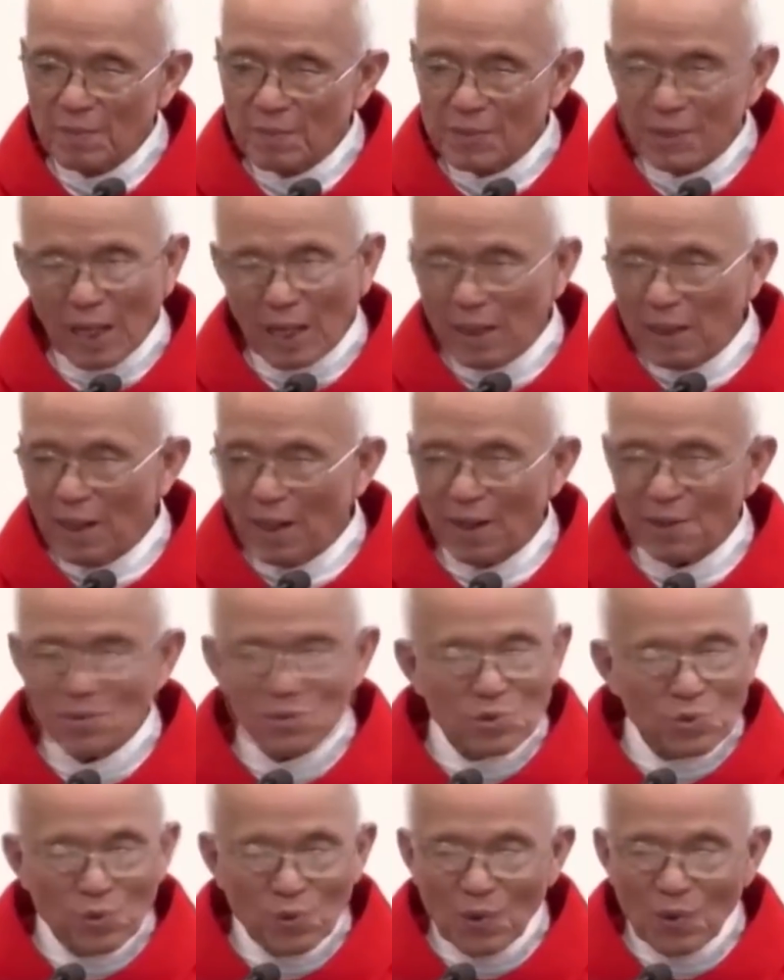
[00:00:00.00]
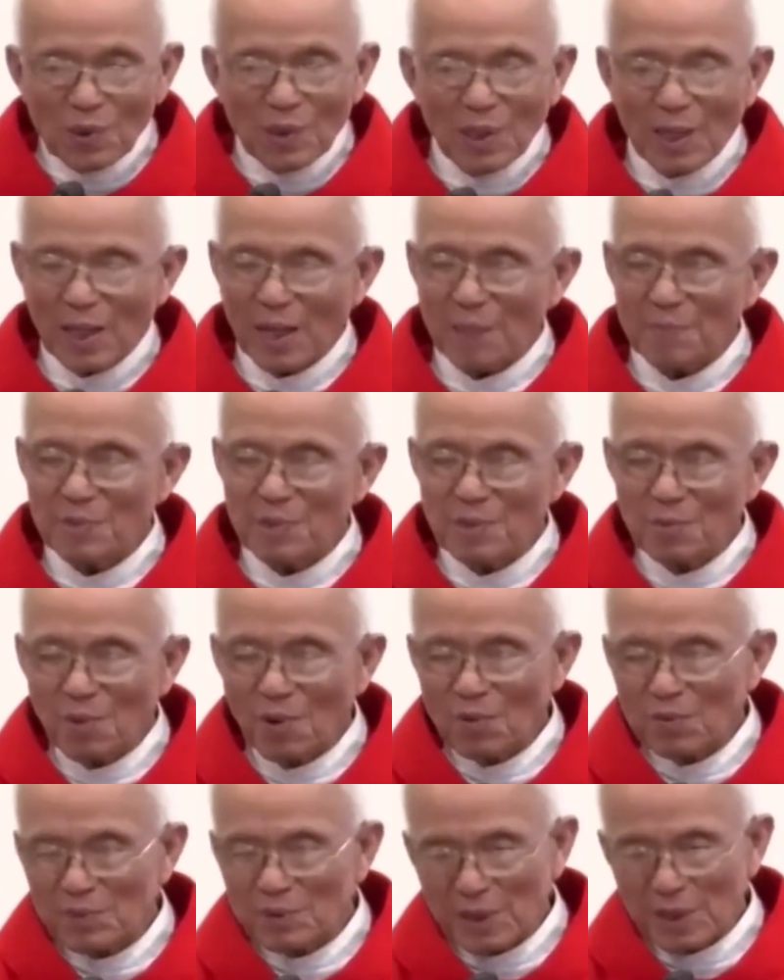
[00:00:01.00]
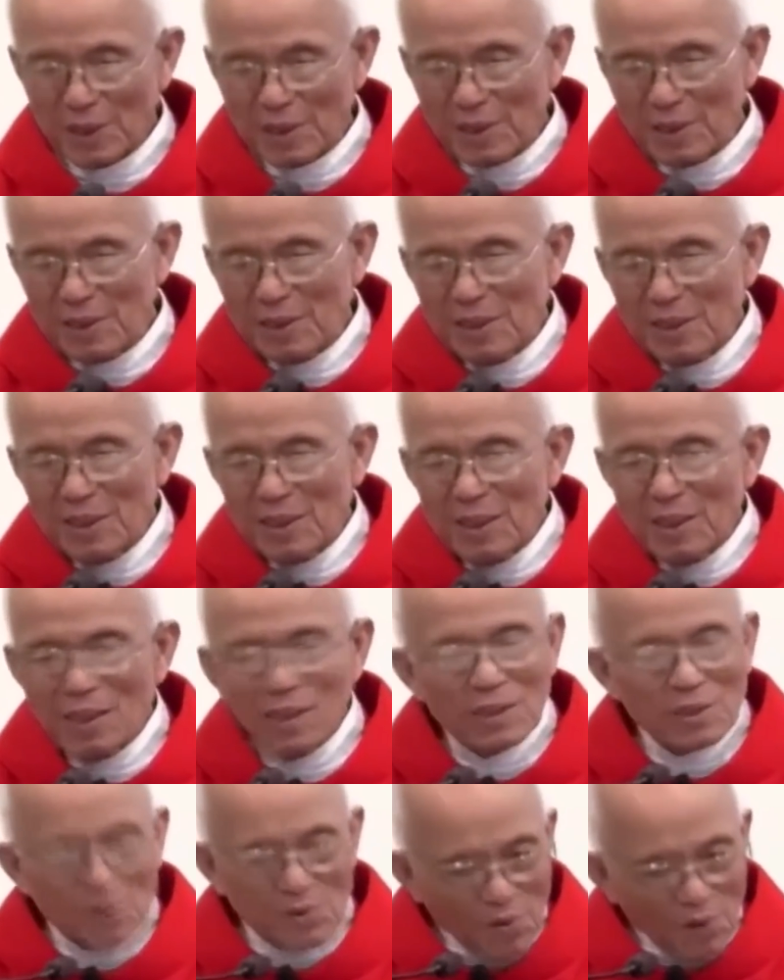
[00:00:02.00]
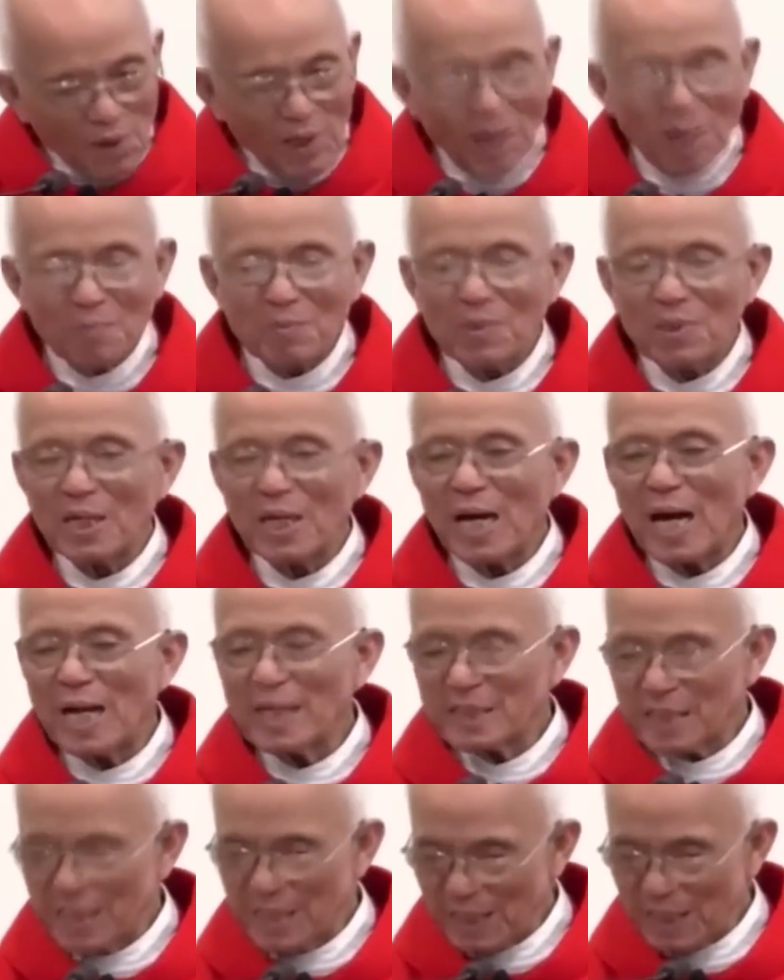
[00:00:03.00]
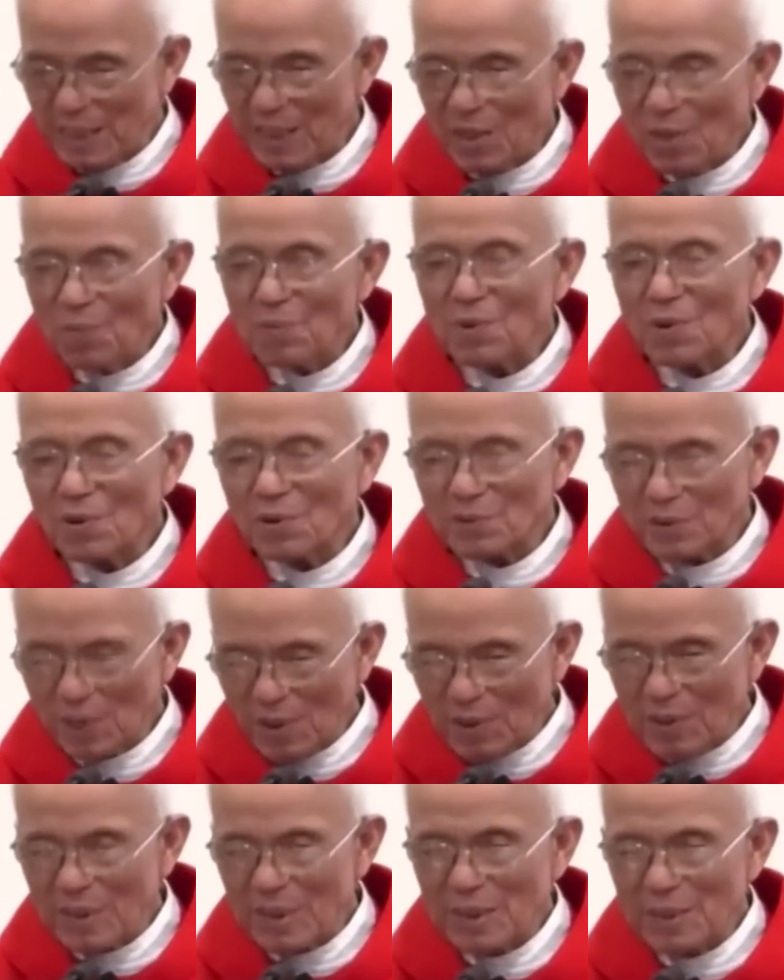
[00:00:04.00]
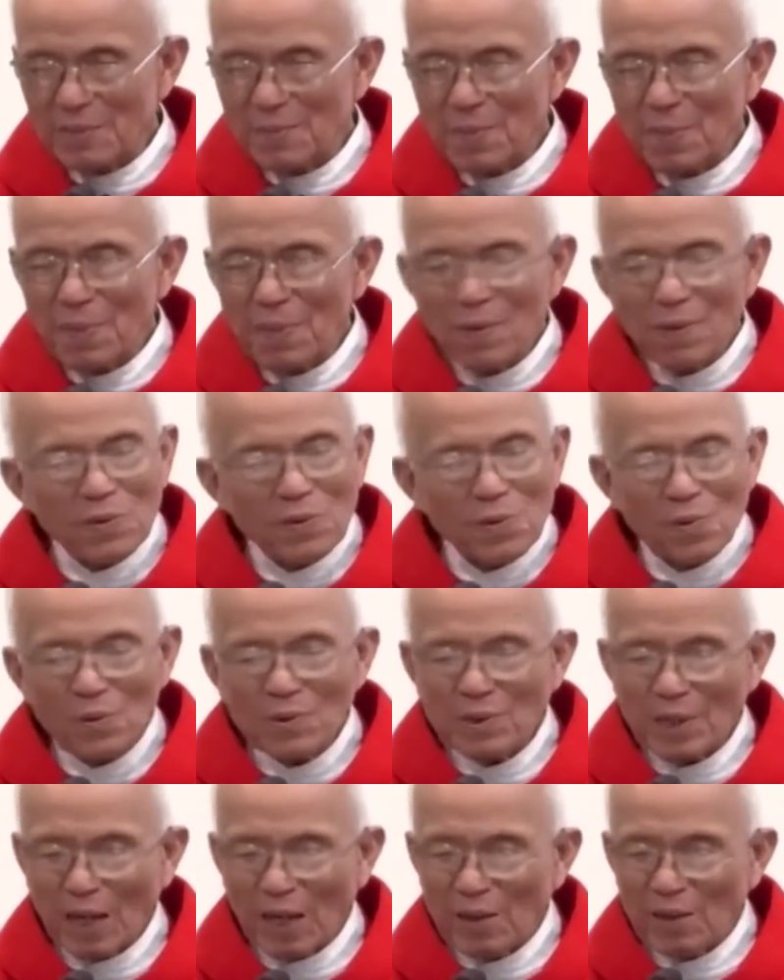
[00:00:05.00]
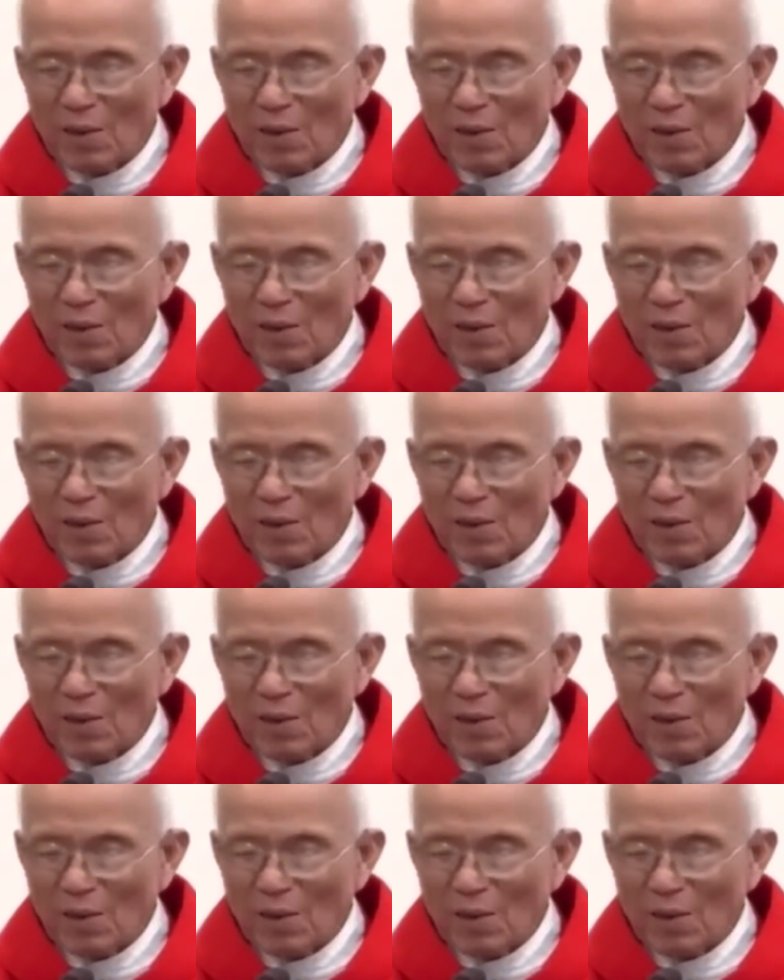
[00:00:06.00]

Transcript: Chẳng lẽ suốt 24 tiếng cho là 12 tiếng lúc con thức, Chúa chẳng